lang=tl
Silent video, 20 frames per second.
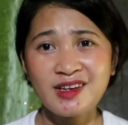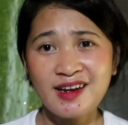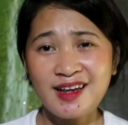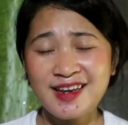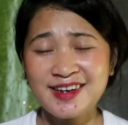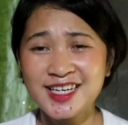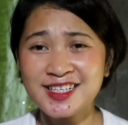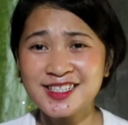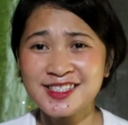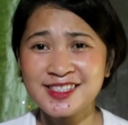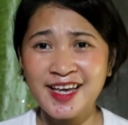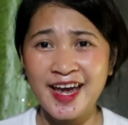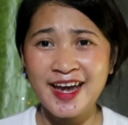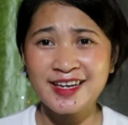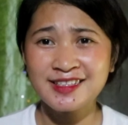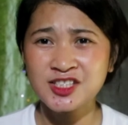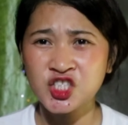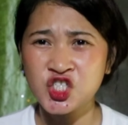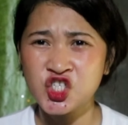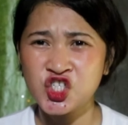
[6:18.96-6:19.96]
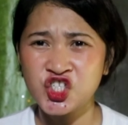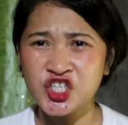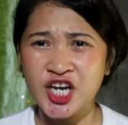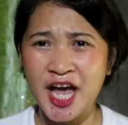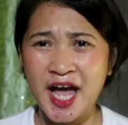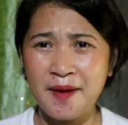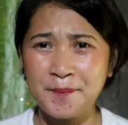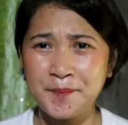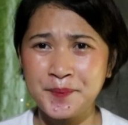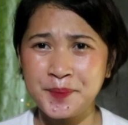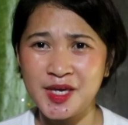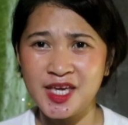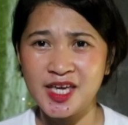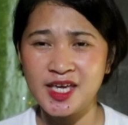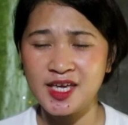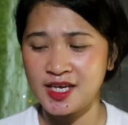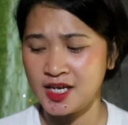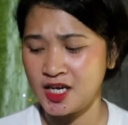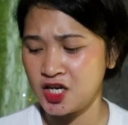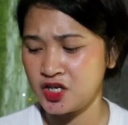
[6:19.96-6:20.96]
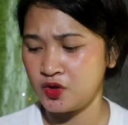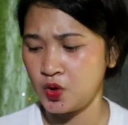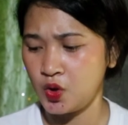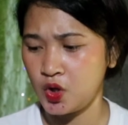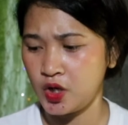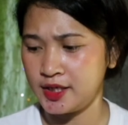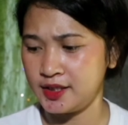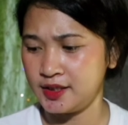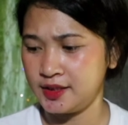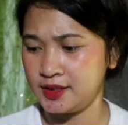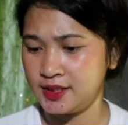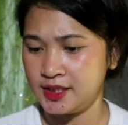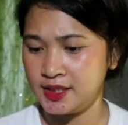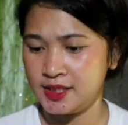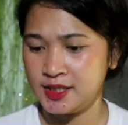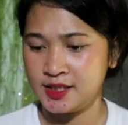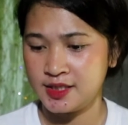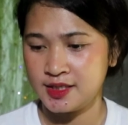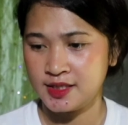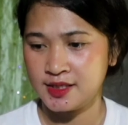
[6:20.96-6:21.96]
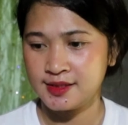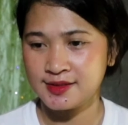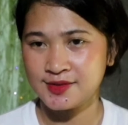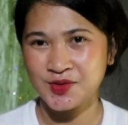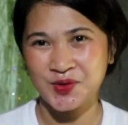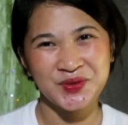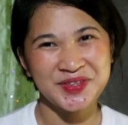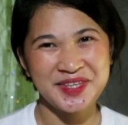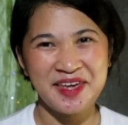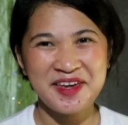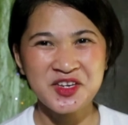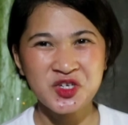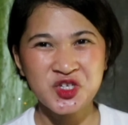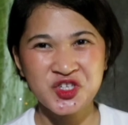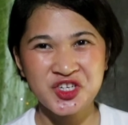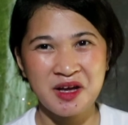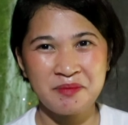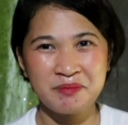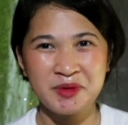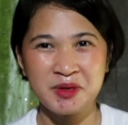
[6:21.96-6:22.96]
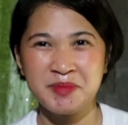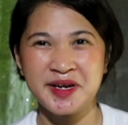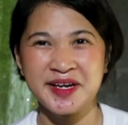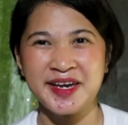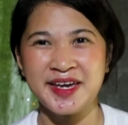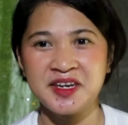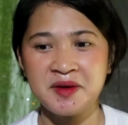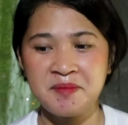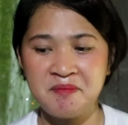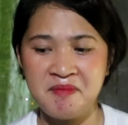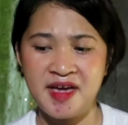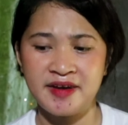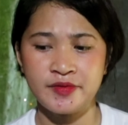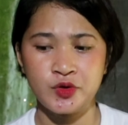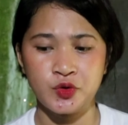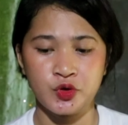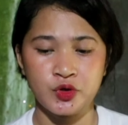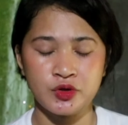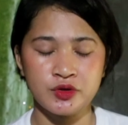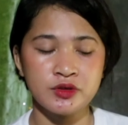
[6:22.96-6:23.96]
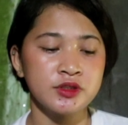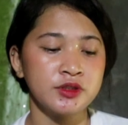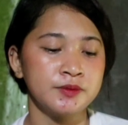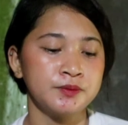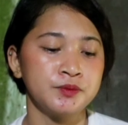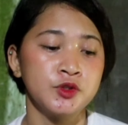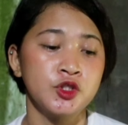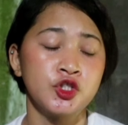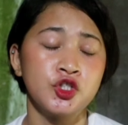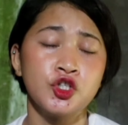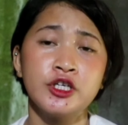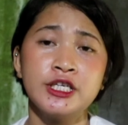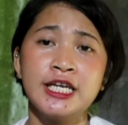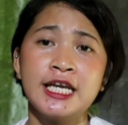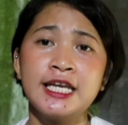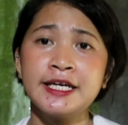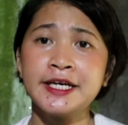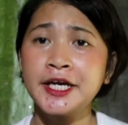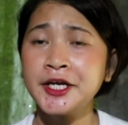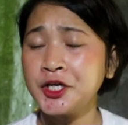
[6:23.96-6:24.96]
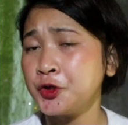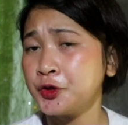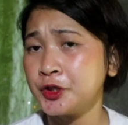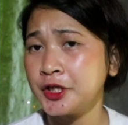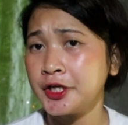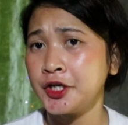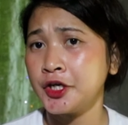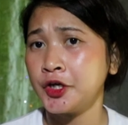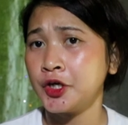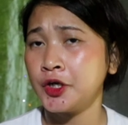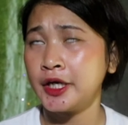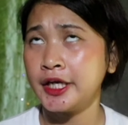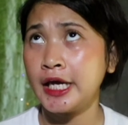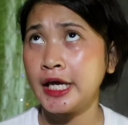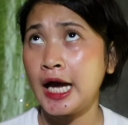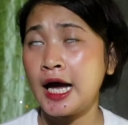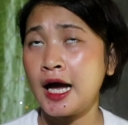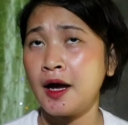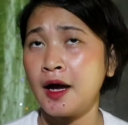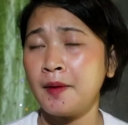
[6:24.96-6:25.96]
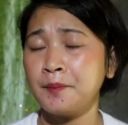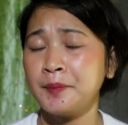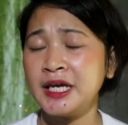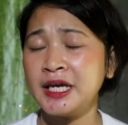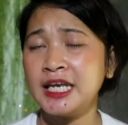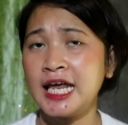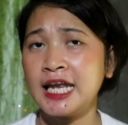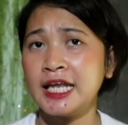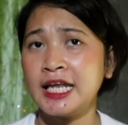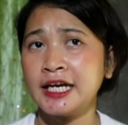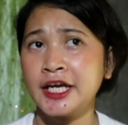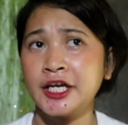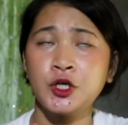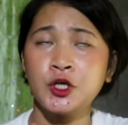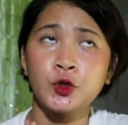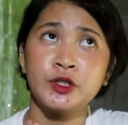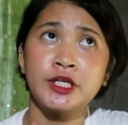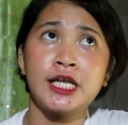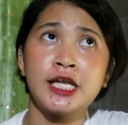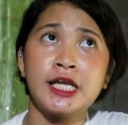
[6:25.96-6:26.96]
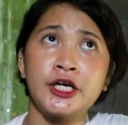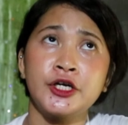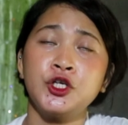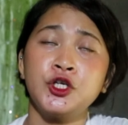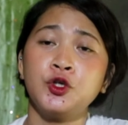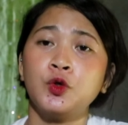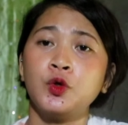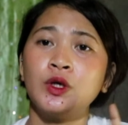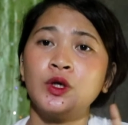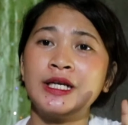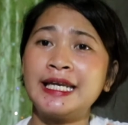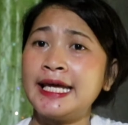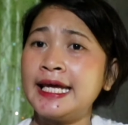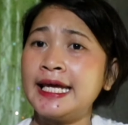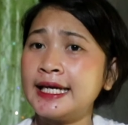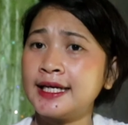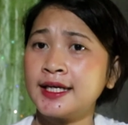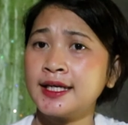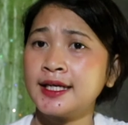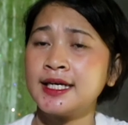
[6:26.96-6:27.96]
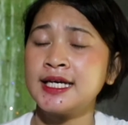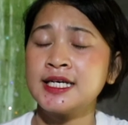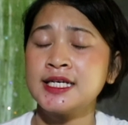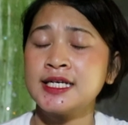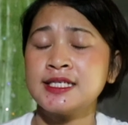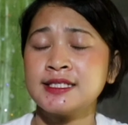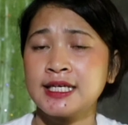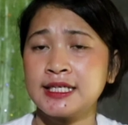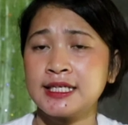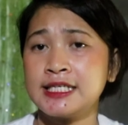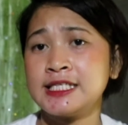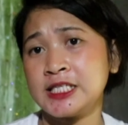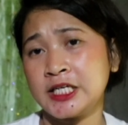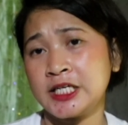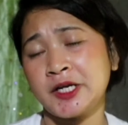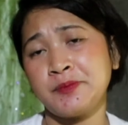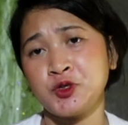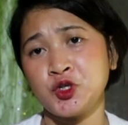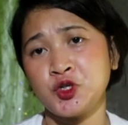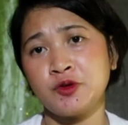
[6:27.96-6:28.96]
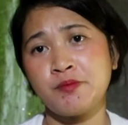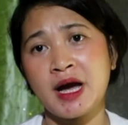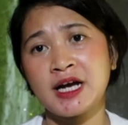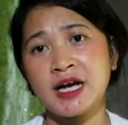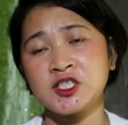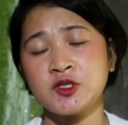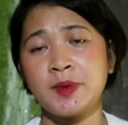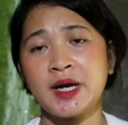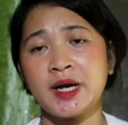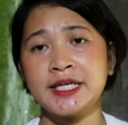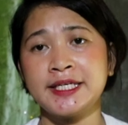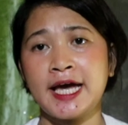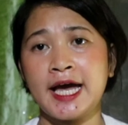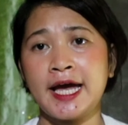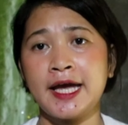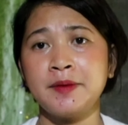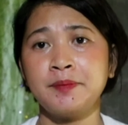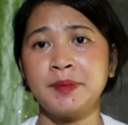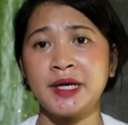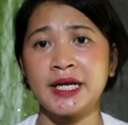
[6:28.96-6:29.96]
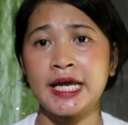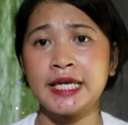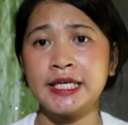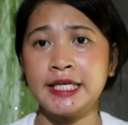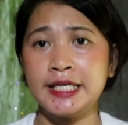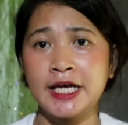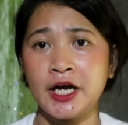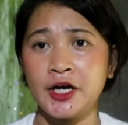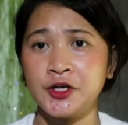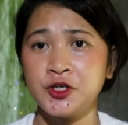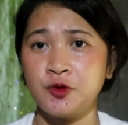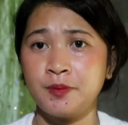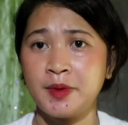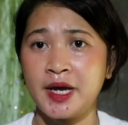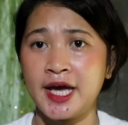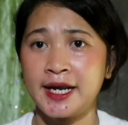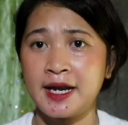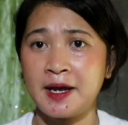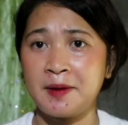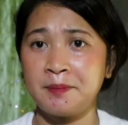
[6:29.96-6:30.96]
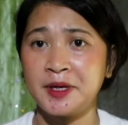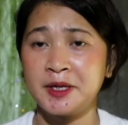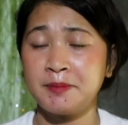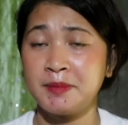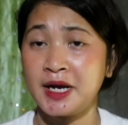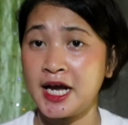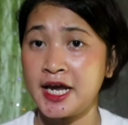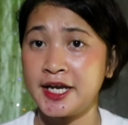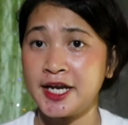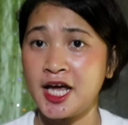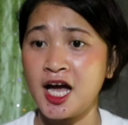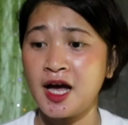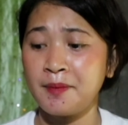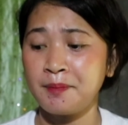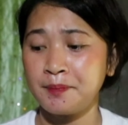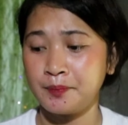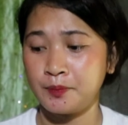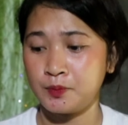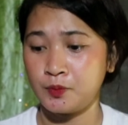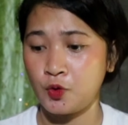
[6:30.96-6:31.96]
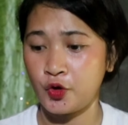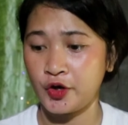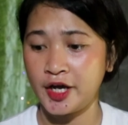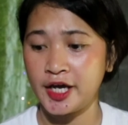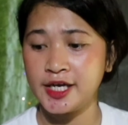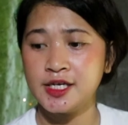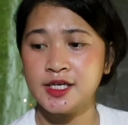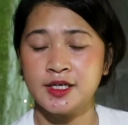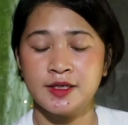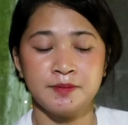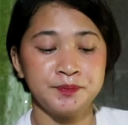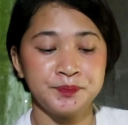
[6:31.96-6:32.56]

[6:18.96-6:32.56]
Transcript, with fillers: nag-sale si Shopee, ganun. So, thank you Shopee, bakit naman no. So, ilalagay ko na yung, um, ilalagay ko na lang yung link sa description box mga day para hindi na kayo mahirapan maghanap. Okay?